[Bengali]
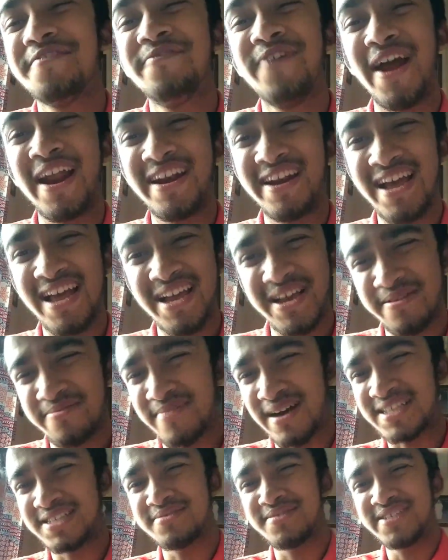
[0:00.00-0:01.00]
ভ্যান্ডাইক
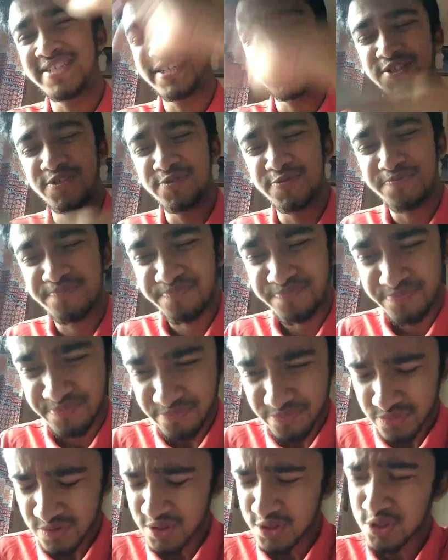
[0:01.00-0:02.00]
মাঝে মাঝে কিছু
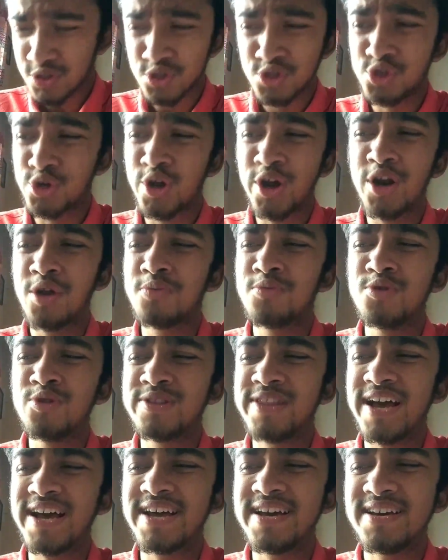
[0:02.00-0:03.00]
ছোটখাটো ভুল
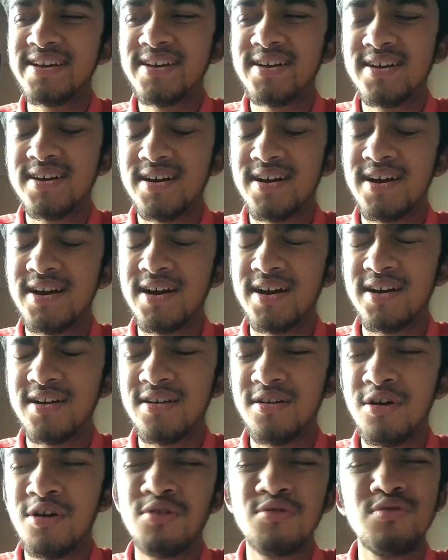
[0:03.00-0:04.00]
থাকে
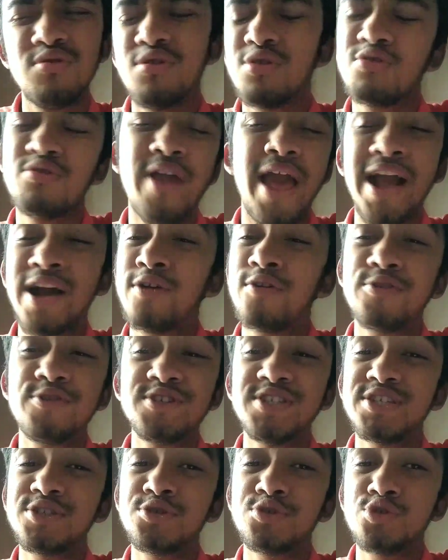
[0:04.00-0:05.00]
ওগুলো ওগুলো এখনো
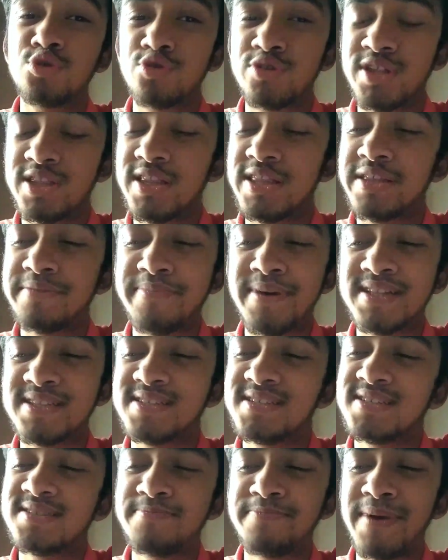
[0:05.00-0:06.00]
সে শোধরাতে
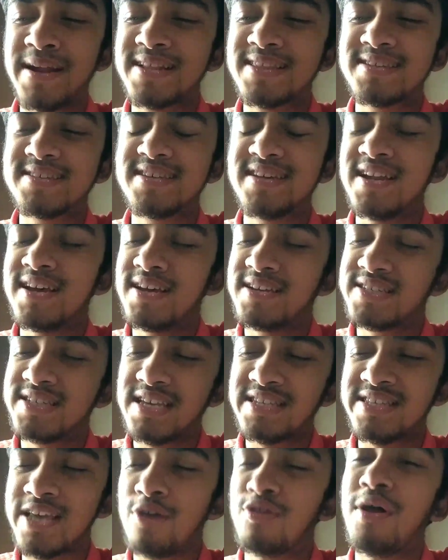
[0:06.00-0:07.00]
পারতেছে না
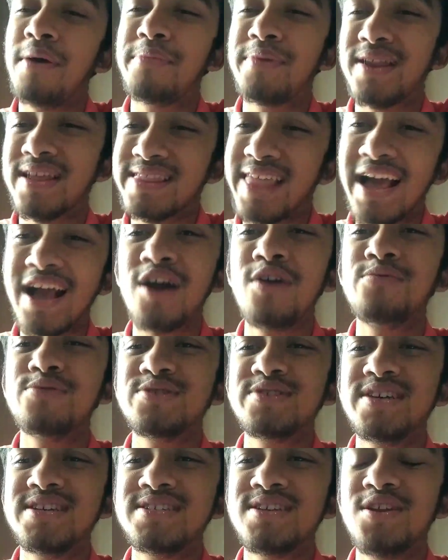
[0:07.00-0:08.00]
সাউথ আমটনে থাকা
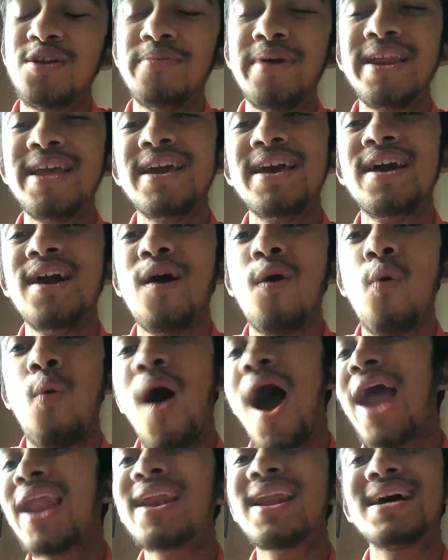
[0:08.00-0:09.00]
অবস্থায় ছিল মানে
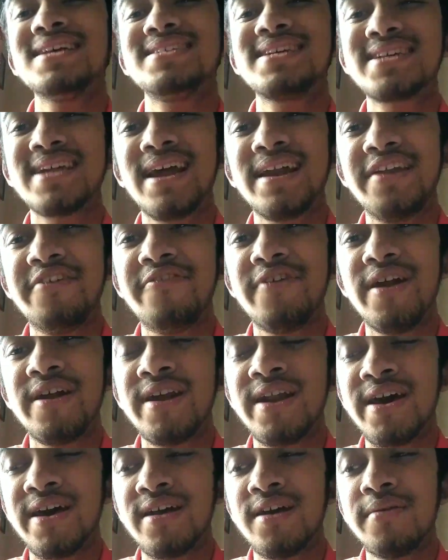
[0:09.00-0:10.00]
ওয়ার্ল্ড ক্লাস একটা
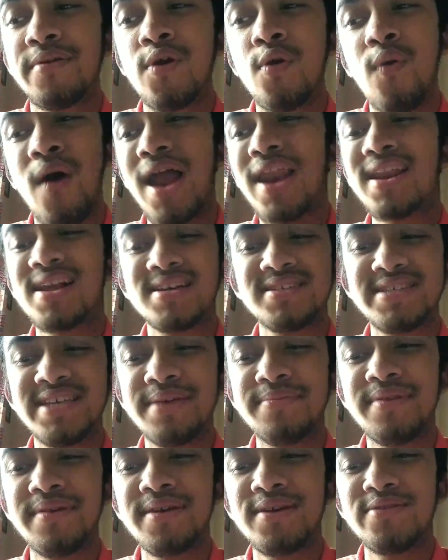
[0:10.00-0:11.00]
ডিফেন্ডার ওয়ার্ল্ড ক্লাস
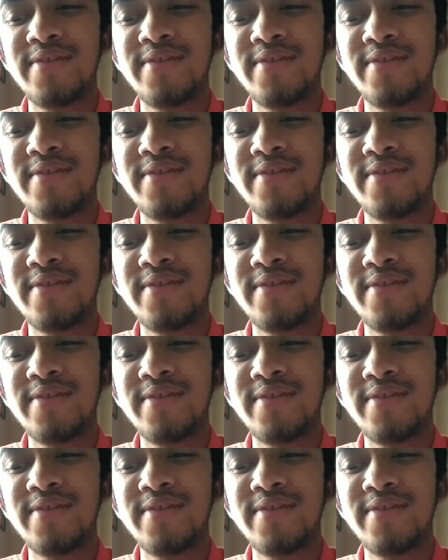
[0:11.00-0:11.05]
সেভ দিয়ে